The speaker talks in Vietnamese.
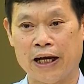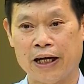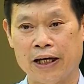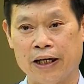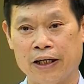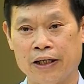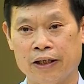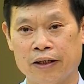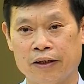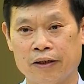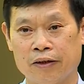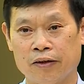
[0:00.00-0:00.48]
phê
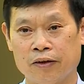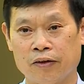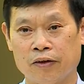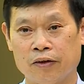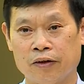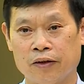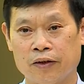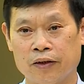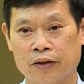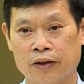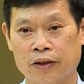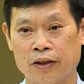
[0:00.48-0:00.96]
duyệt chủ
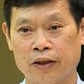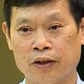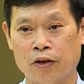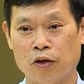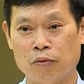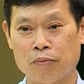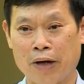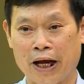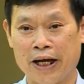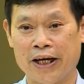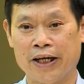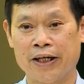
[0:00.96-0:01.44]
trương đầu
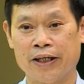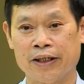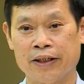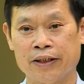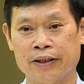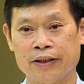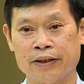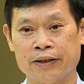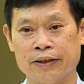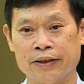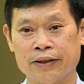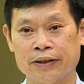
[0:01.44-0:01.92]
tư các dự
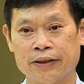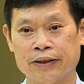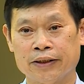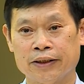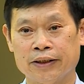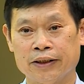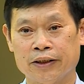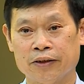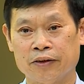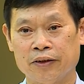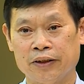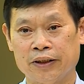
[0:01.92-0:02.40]
án
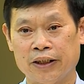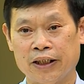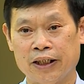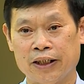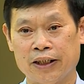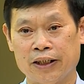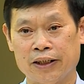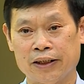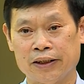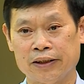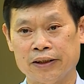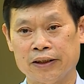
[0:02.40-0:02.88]
như dự
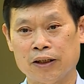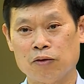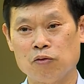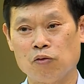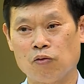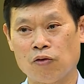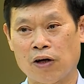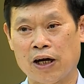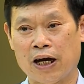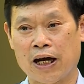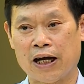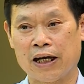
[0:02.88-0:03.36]
án đầu tư
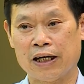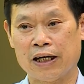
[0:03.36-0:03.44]
xây